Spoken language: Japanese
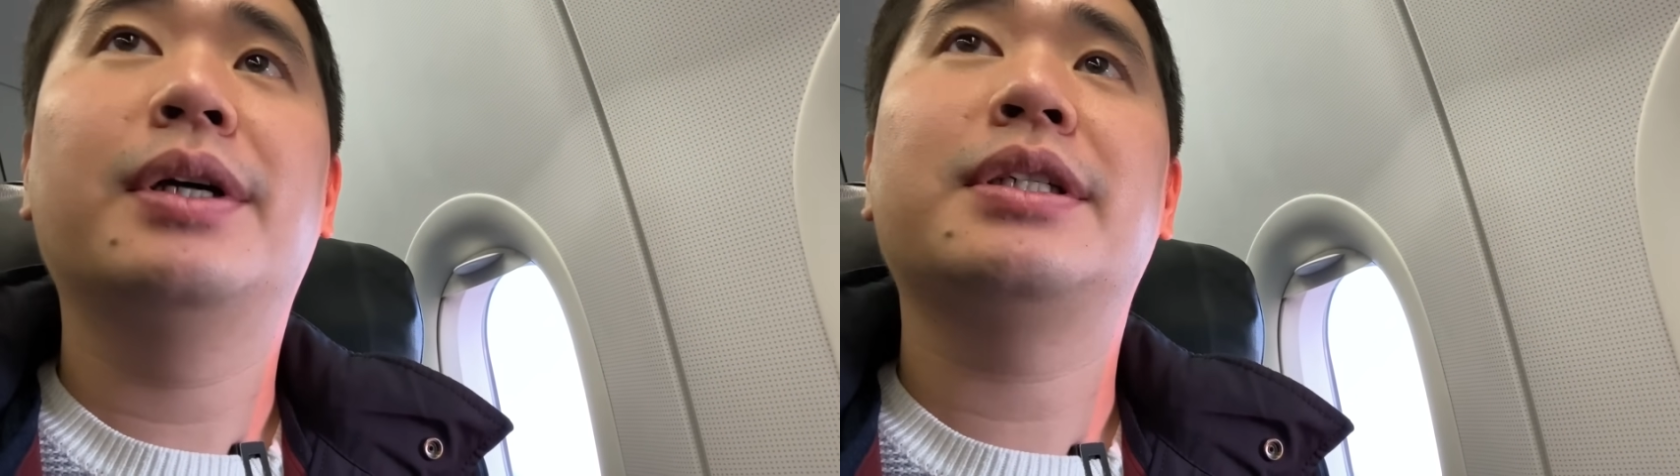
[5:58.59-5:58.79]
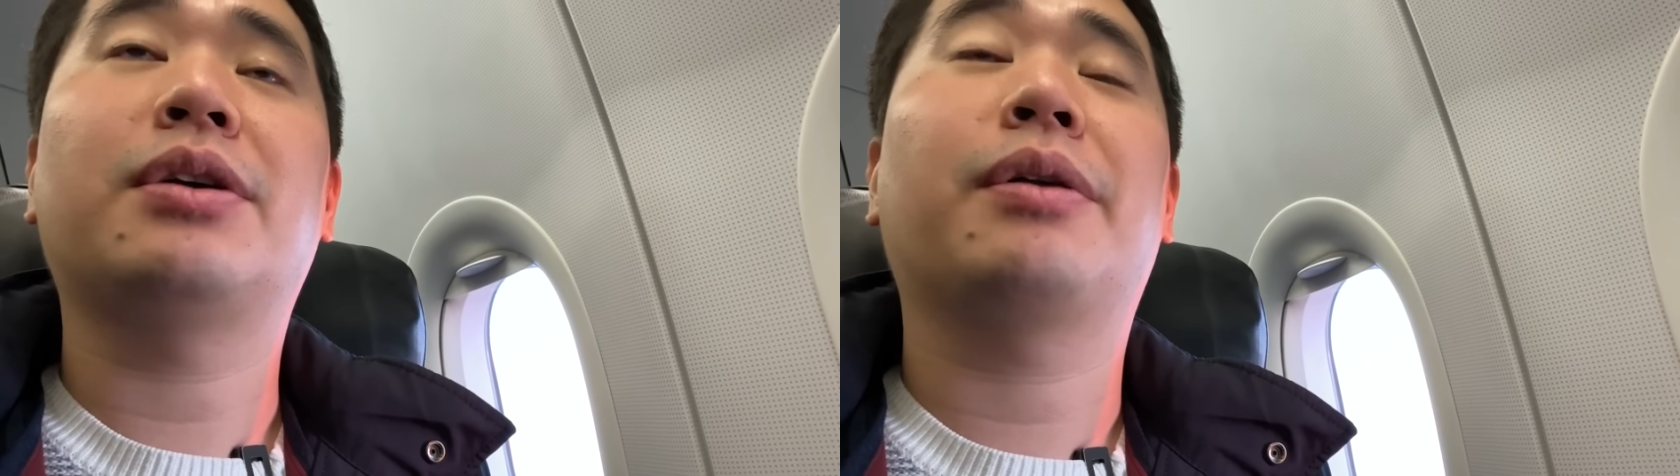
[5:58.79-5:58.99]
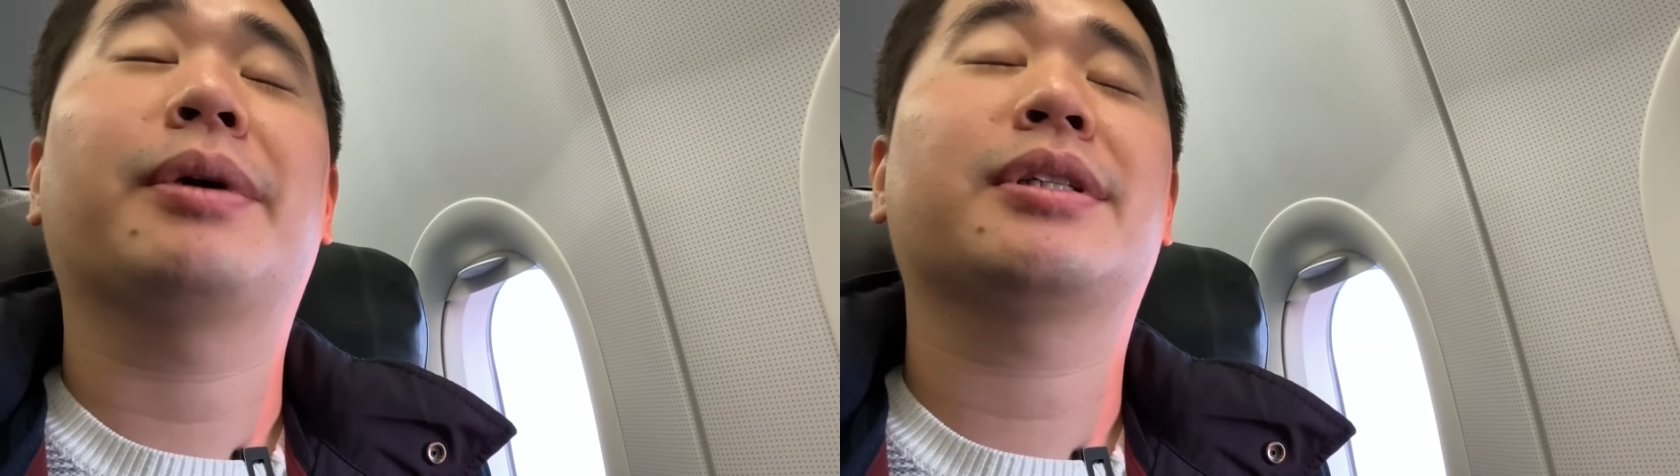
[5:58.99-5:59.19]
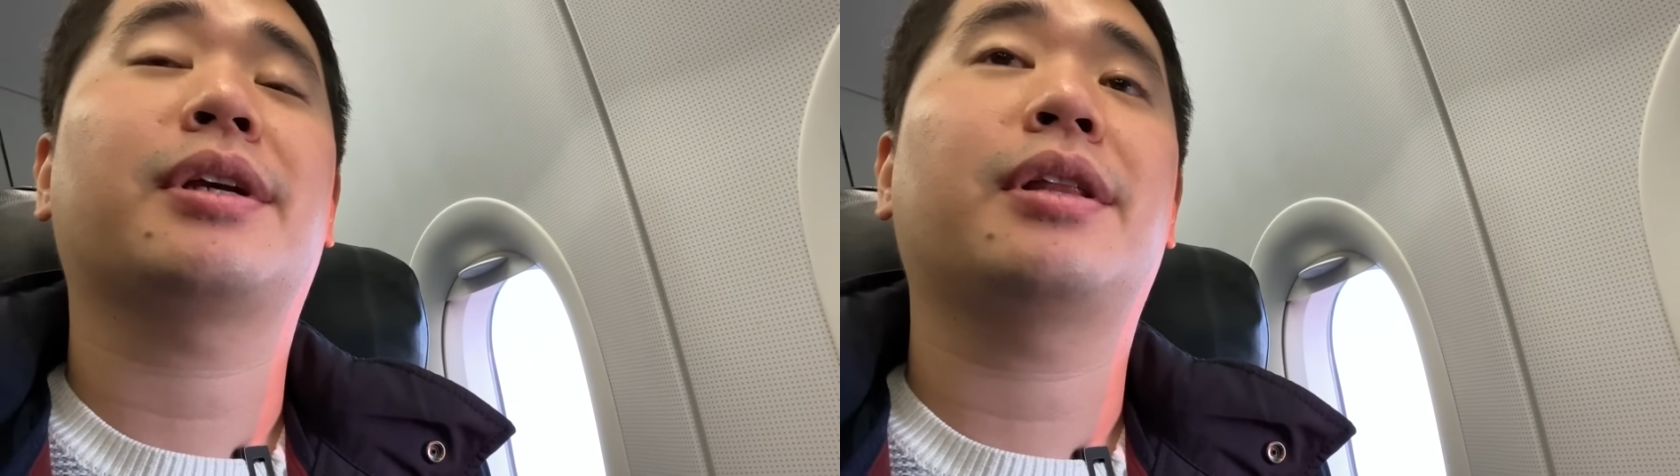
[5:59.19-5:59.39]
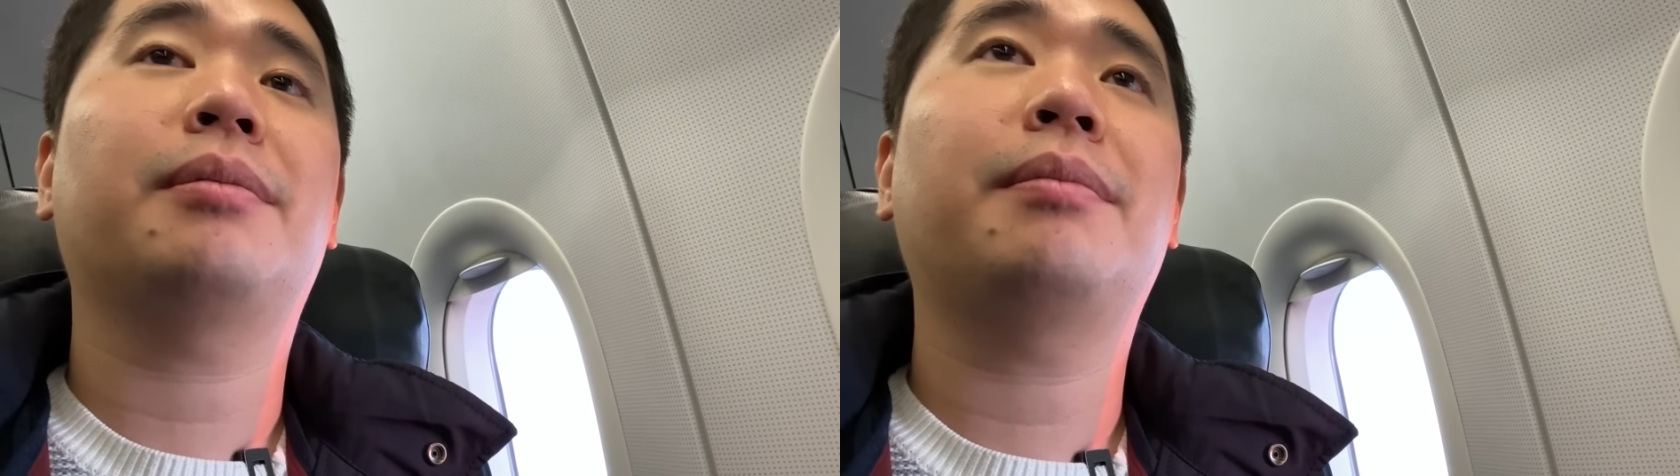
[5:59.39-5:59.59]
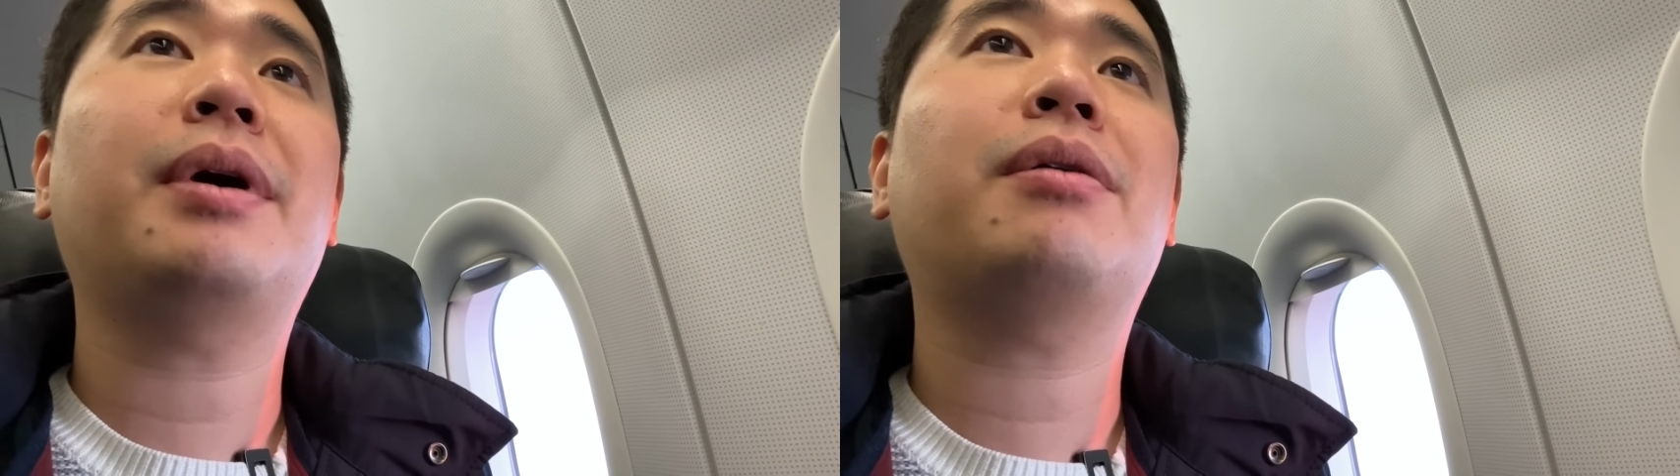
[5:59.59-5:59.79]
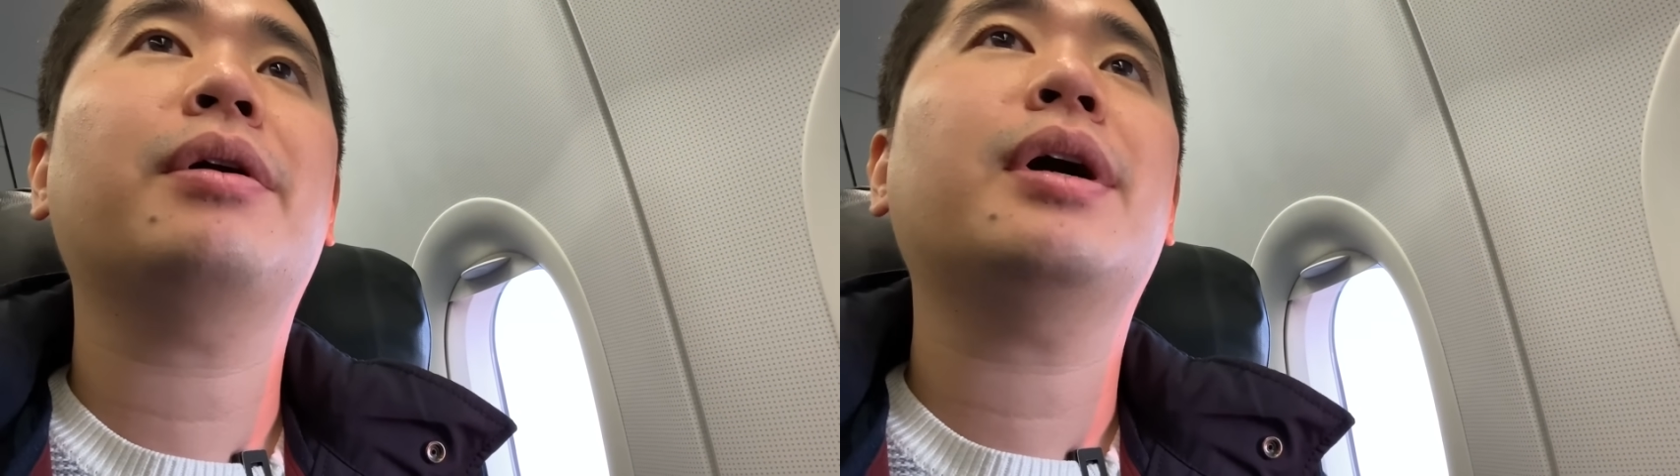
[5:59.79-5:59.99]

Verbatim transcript: しておりましたけれども、まあ、これ